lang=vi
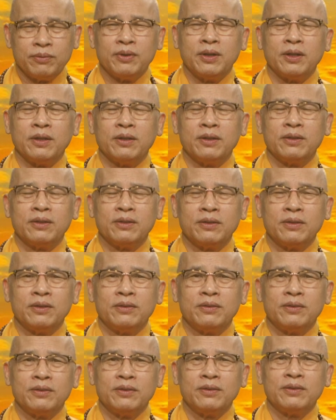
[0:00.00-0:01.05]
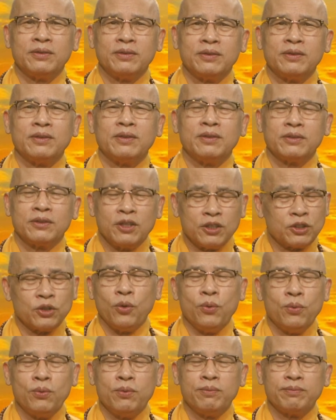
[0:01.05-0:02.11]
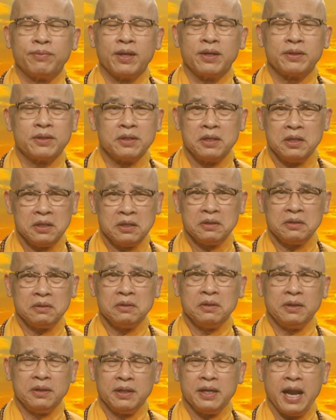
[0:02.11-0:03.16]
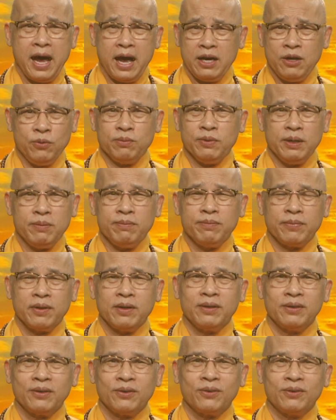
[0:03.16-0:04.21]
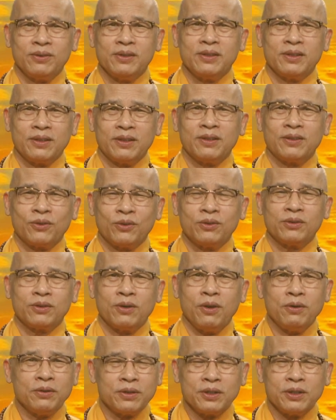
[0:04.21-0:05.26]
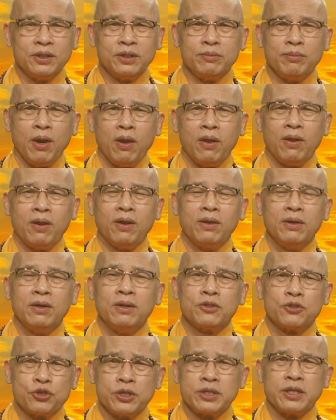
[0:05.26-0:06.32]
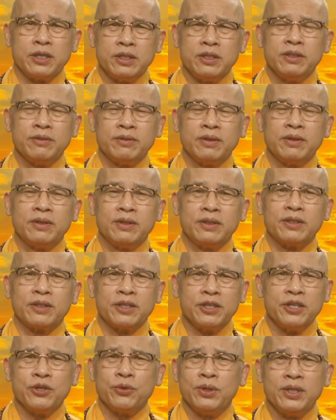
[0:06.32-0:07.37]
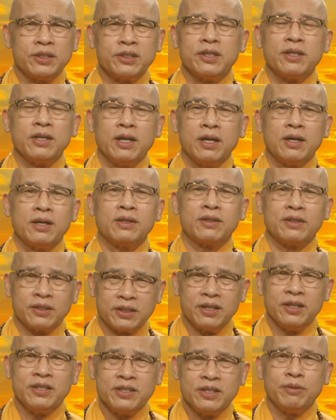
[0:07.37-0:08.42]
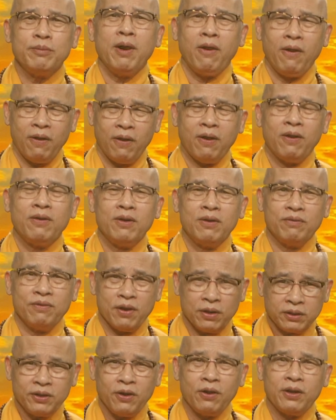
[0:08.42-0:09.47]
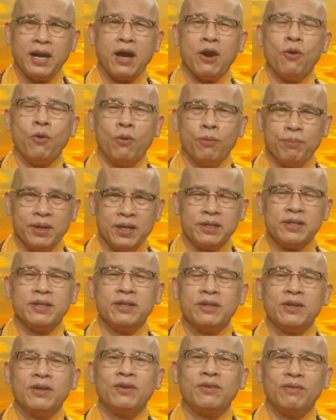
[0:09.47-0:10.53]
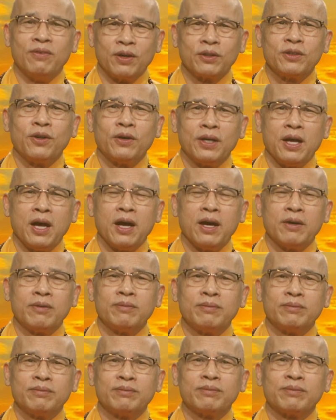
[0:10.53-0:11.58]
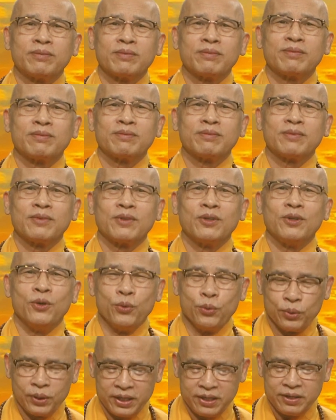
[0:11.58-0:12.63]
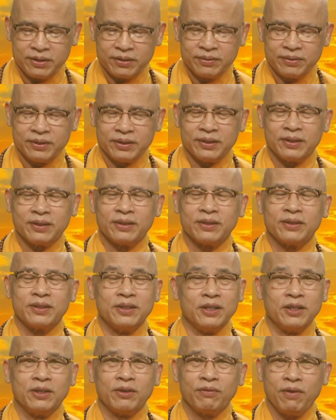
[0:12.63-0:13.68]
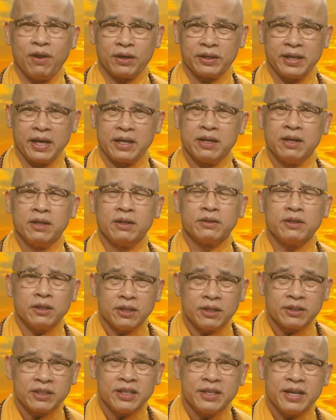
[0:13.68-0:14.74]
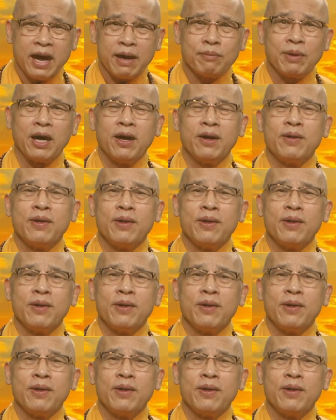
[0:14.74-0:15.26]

à, thích thú à, cho nên nó lạ lùng lắm à, có những người mà họ suy nghĩ những cái điều hết sức là nghịch lý nhưng mà họ vẫn cho là hợp lý vẫn cho là hữu lý à, cho nên đức phật dạy cho đến khi nào mà